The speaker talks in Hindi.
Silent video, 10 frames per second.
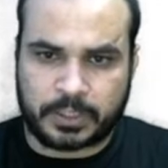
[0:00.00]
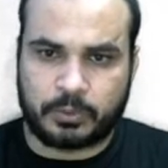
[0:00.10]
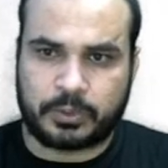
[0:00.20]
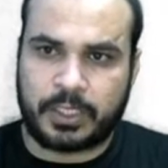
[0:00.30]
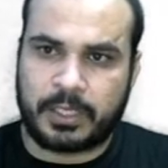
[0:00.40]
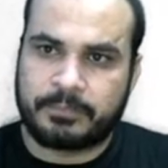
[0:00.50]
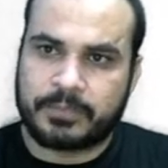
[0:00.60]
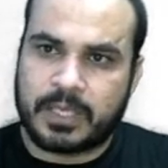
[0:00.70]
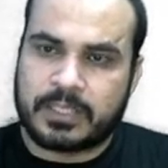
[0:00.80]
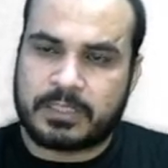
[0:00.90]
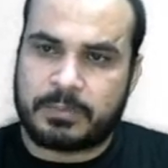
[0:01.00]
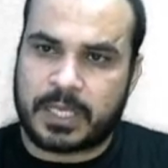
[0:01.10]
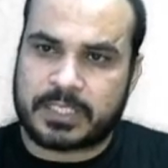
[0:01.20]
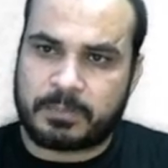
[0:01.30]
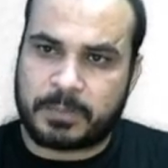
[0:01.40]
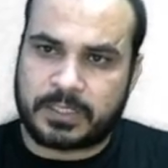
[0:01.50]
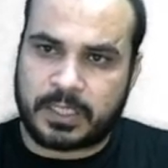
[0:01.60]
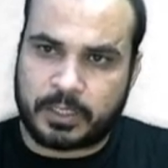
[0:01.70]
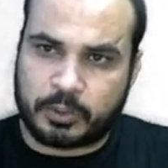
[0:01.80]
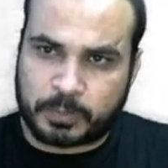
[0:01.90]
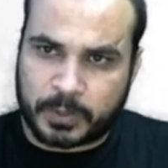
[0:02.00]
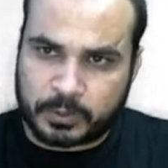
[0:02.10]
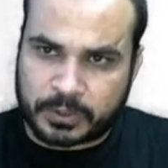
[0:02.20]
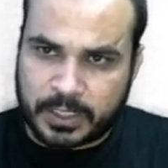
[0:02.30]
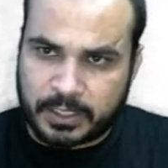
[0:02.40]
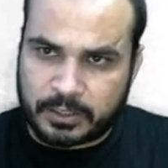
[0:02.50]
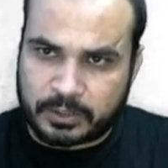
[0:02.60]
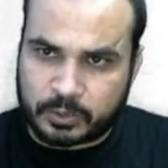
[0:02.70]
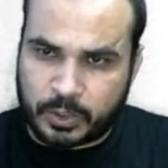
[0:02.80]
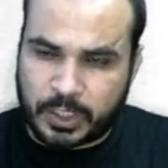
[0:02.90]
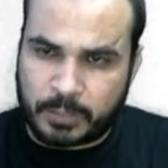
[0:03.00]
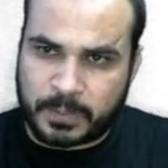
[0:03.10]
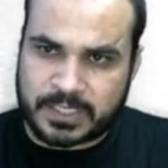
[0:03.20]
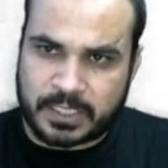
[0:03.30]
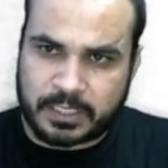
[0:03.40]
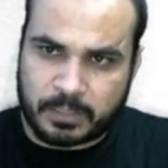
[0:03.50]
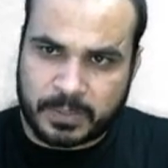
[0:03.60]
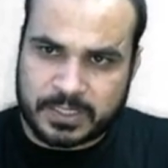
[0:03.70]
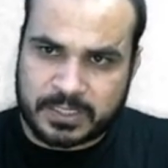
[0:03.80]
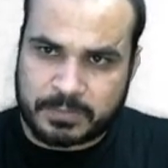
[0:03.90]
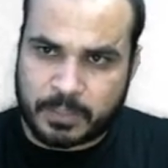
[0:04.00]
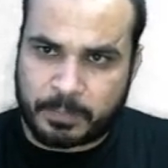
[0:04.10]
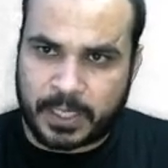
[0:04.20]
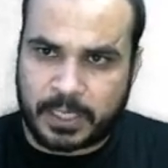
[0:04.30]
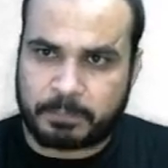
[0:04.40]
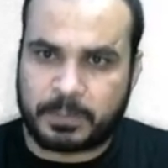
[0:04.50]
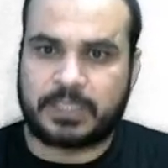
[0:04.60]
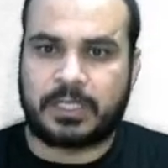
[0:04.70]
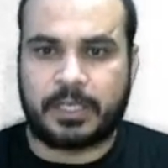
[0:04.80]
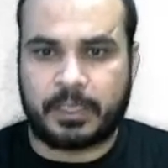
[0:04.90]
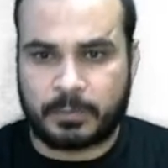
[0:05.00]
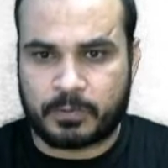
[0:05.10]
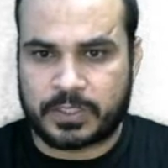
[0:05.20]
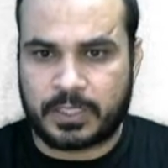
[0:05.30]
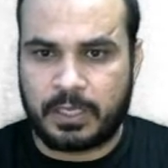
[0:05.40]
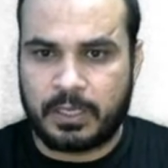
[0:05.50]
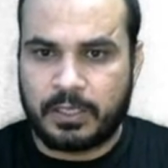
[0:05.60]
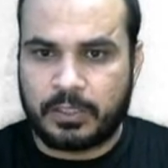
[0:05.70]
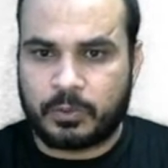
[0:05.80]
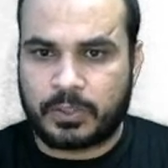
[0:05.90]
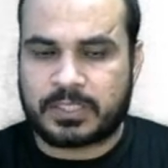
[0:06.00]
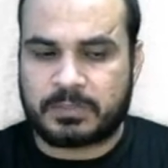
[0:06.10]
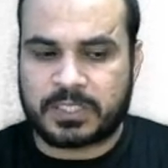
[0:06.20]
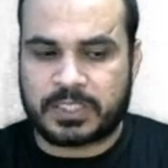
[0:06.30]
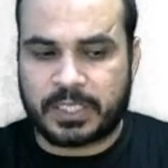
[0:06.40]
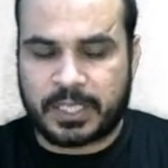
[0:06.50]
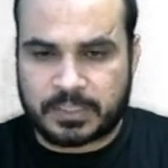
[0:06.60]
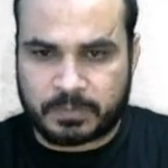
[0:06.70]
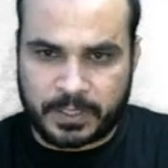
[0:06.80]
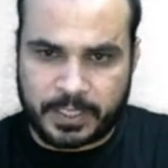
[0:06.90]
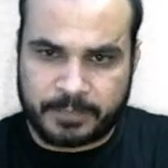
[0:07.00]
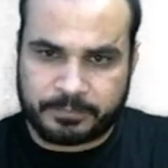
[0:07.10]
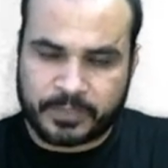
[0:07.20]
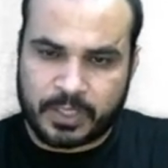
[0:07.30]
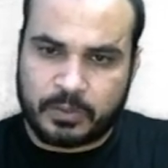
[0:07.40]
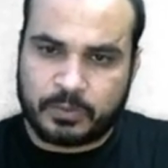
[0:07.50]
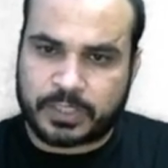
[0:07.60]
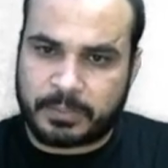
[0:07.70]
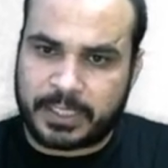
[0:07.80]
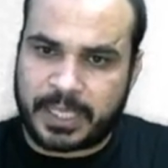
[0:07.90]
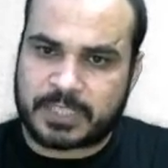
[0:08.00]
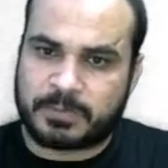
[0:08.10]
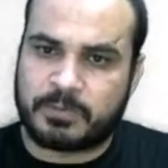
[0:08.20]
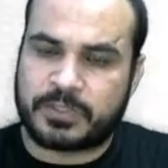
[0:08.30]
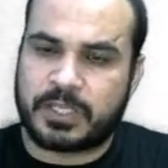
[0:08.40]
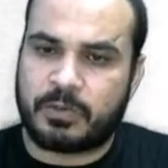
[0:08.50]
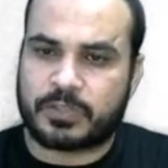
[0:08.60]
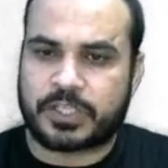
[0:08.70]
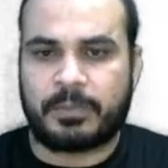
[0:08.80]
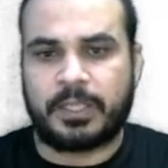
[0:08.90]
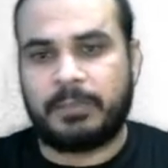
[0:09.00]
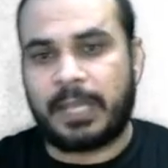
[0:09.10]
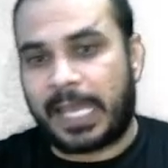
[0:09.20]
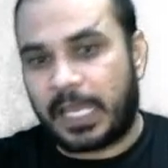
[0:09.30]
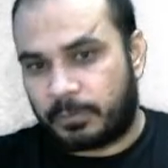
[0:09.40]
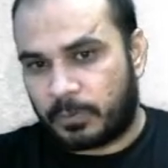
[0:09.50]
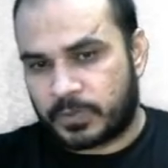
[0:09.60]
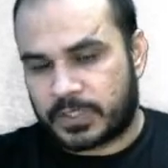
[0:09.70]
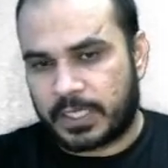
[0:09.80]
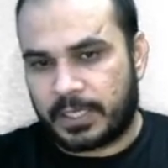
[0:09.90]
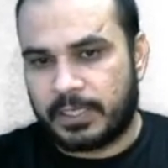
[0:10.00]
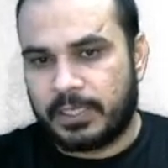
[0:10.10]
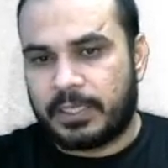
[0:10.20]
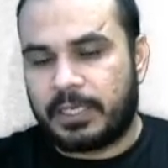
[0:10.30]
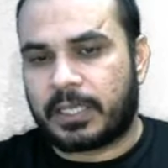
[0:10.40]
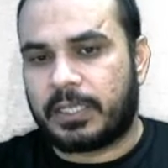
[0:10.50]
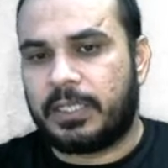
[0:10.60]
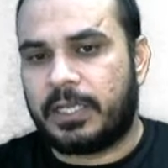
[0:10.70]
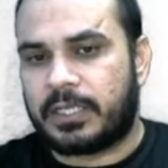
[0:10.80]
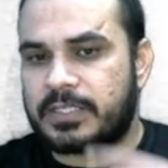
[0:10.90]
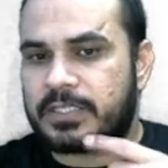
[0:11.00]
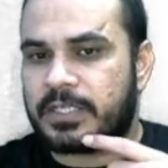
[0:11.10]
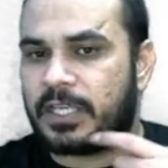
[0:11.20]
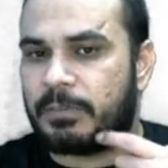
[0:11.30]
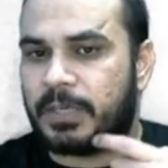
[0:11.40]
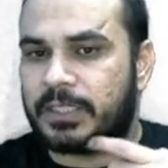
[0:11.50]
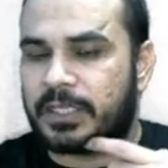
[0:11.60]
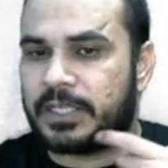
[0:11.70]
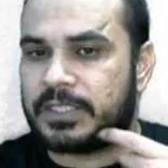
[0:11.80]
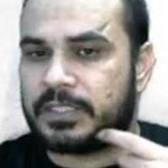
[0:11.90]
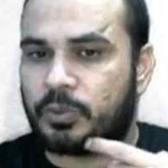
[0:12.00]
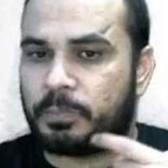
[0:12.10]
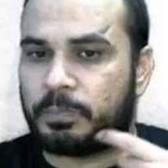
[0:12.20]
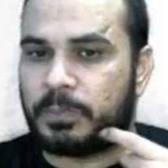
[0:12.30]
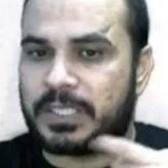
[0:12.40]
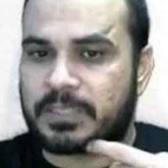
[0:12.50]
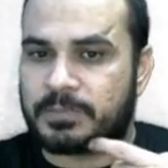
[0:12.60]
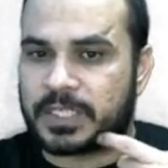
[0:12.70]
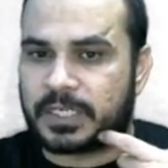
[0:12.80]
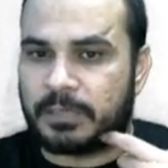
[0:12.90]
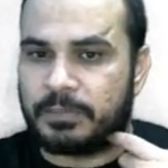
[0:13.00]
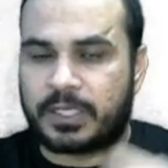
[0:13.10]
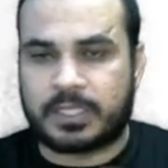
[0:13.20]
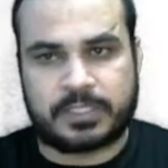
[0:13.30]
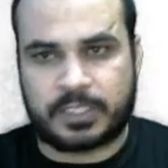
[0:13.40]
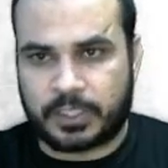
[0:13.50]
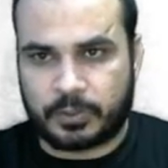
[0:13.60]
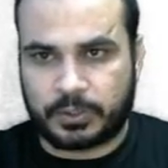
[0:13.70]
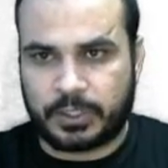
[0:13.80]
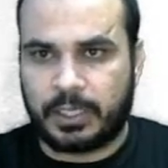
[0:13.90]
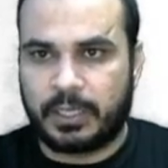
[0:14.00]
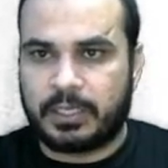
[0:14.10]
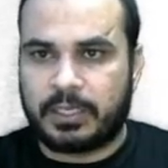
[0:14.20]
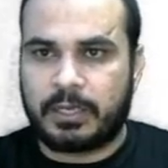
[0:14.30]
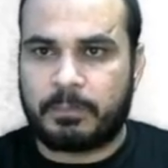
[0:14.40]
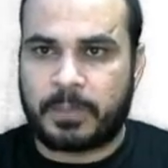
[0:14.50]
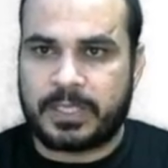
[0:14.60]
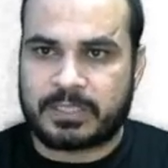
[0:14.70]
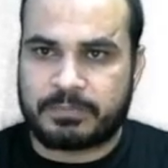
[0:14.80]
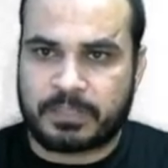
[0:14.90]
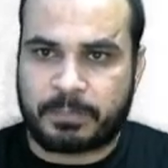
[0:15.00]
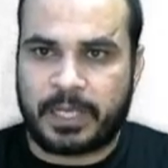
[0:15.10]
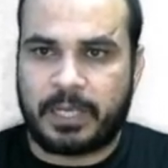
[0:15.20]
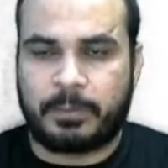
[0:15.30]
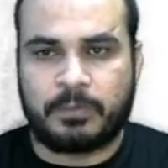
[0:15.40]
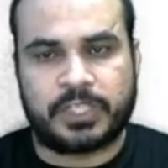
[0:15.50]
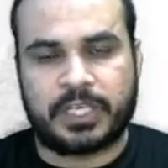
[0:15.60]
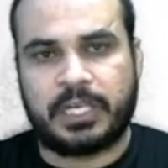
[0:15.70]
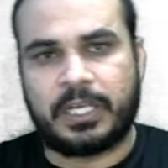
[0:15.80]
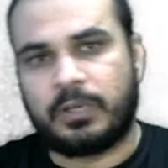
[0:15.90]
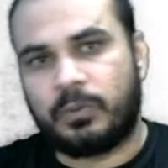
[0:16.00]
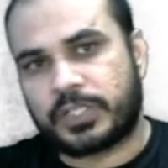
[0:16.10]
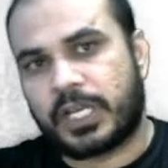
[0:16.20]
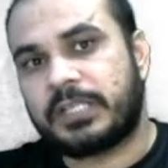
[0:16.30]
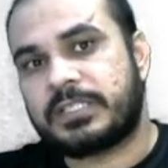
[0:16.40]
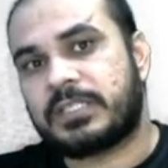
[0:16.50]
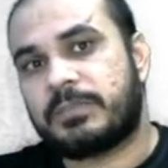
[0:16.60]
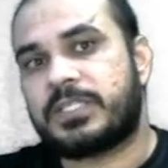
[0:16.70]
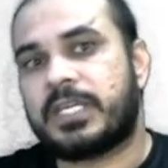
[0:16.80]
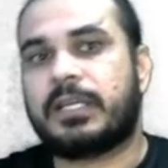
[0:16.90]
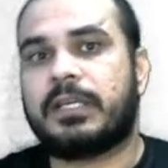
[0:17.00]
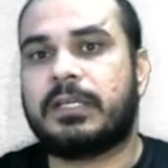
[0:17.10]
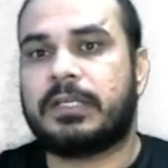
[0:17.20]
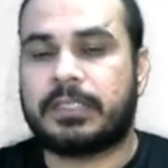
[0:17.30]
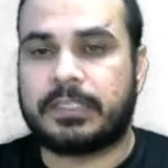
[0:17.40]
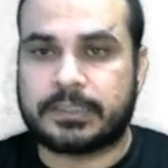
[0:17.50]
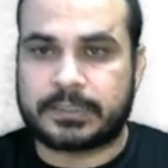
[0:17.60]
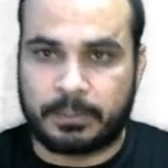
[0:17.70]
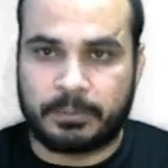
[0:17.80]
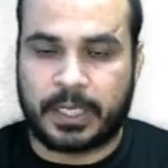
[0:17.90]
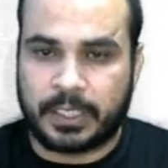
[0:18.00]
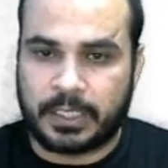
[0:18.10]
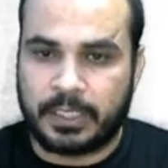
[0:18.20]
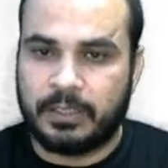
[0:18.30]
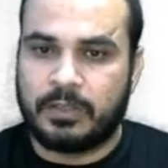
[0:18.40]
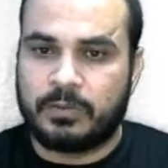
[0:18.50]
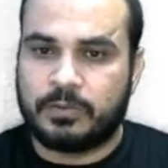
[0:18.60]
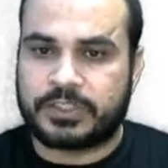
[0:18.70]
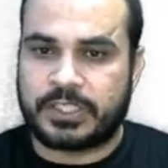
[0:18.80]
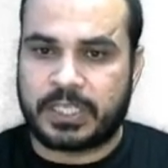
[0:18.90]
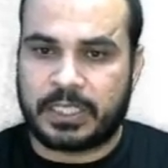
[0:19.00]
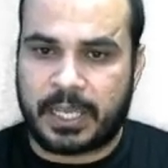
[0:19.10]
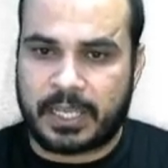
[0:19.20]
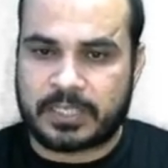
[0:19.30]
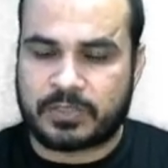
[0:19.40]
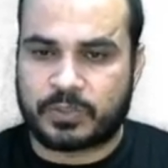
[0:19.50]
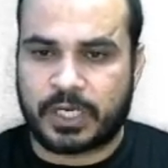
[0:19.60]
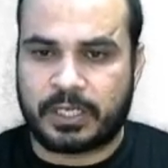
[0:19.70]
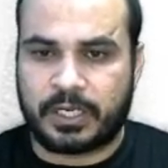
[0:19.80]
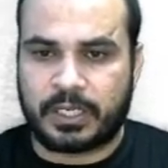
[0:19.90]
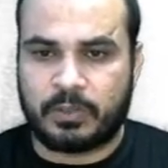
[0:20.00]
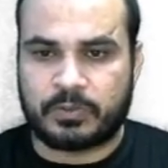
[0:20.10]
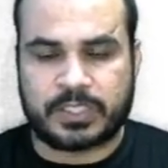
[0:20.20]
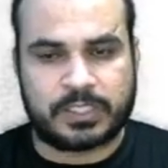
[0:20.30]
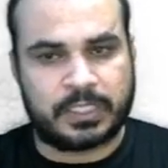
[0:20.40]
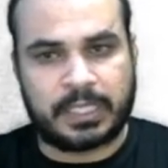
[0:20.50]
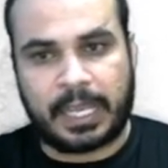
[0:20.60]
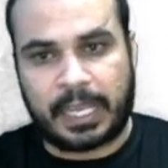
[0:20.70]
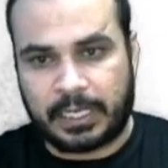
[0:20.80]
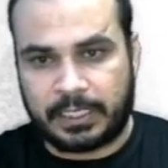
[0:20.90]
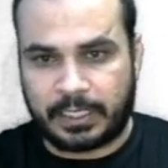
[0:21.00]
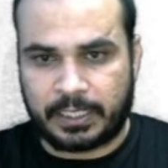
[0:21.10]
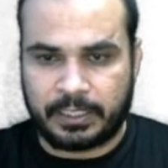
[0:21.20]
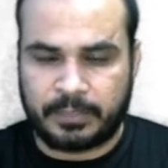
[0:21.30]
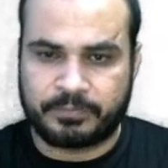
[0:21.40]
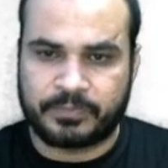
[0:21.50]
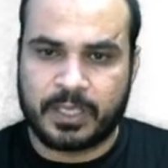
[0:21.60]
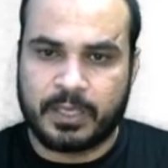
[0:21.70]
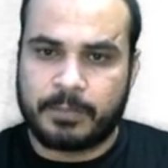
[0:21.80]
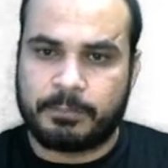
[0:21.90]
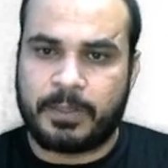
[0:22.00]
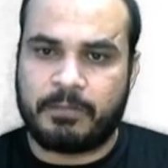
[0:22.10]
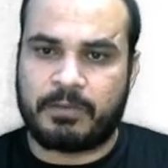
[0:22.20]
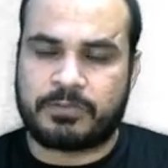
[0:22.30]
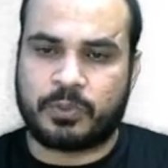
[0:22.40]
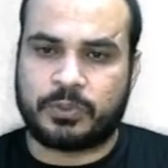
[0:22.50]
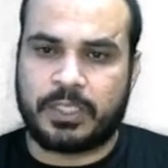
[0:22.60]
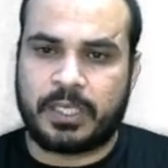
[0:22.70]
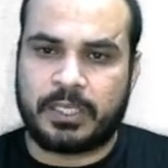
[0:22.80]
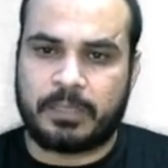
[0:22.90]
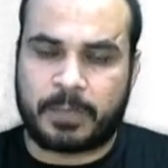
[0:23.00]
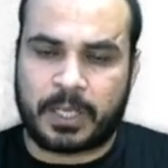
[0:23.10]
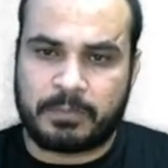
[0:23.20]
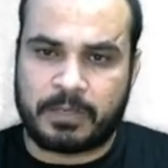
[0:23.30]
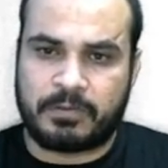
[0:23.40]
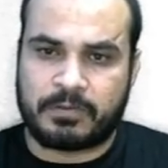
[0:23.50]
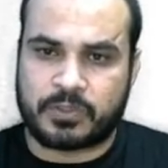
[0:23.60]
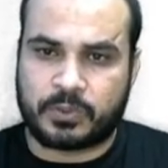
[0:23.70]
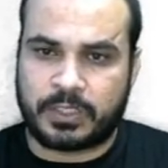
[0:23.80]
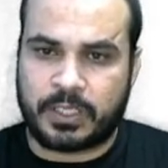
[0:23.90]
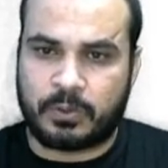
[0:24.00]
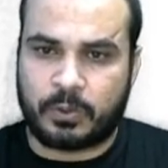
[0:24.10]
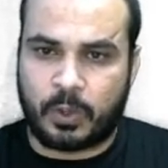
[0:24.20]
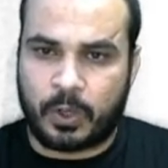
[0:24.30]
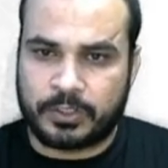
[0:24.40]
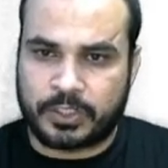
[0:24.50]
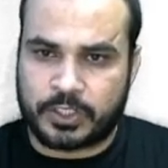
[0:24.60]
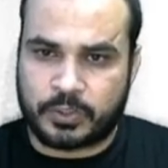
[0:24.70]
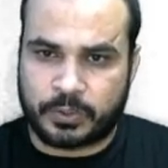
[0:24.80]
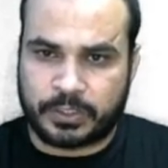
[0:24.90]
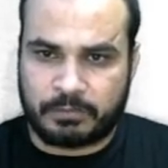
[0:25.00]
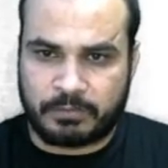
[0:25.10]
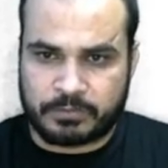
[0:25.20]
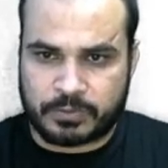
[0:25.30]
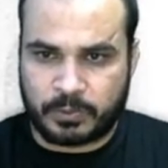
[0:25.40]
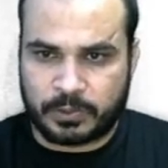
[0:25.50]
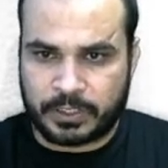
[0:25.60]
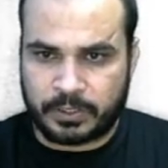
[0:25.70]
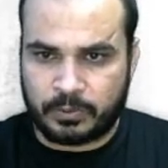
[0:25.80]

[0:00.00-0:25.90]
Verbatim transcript: होती है जब यहाँ से पी तरंगे उत्पन्न होती है तो ईपी e सेंटर पर सबसे पहले पी तरंगे पहुँचती है क्योंकि सबसे ज़्यादा स्पीड है उसके बाद एस पहुँचती है और उसके बाद में एल पहुँचती है लेकिन यदि इंटेंसिटी की बात करें तो पी सबसे कम इंटेंसिटी होती है यानी पी सबसे पहले पहुँचेगी लेकिन नुकसान सबसे कम करेंगी उससे ज़्यादा एस नुकसान करेगी और उससे ज़्यादा एल करेंगी पी वेव्स होती हैं ये प्राइमरी वेव्स होती हैं और लॉन्गिट्यूडनल वेव्स बोलते हैं